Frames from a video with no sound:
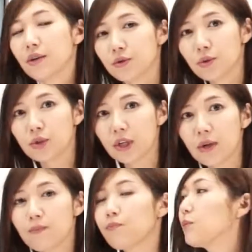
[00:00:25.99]
そし
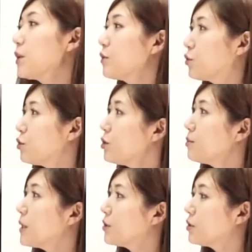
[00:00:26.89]
て週
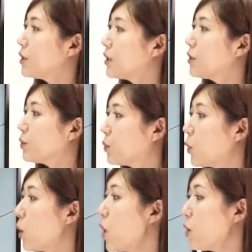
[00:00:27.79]
末になる
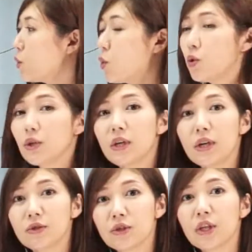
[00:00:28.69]
と高気
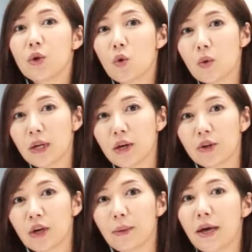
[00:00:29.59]
圧に覆われ
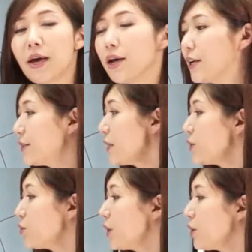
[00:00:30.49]
るため日差
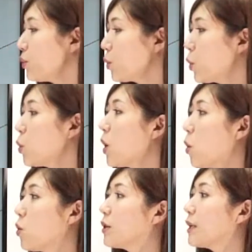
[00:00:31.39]
しの出るところが
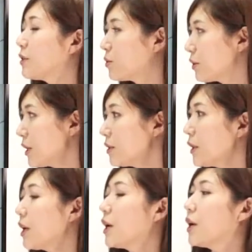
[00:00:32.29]
多くなりそうで
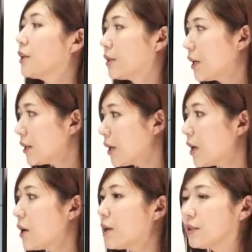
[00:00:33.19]
すた
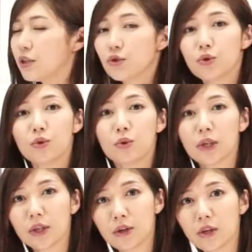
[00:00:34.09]
だ日中
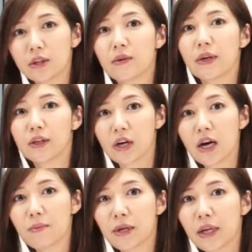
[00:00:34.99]
の暖かさは
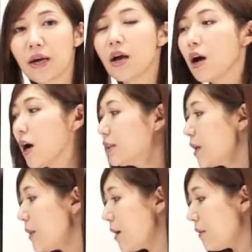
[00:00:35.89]
控えめで
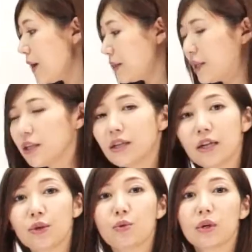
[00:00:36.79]
朝晩はひん
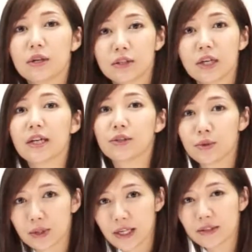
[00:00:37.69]
やりと感じられ
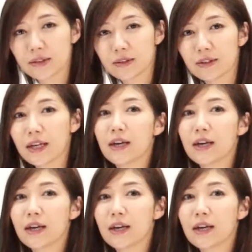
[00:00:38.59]
そうです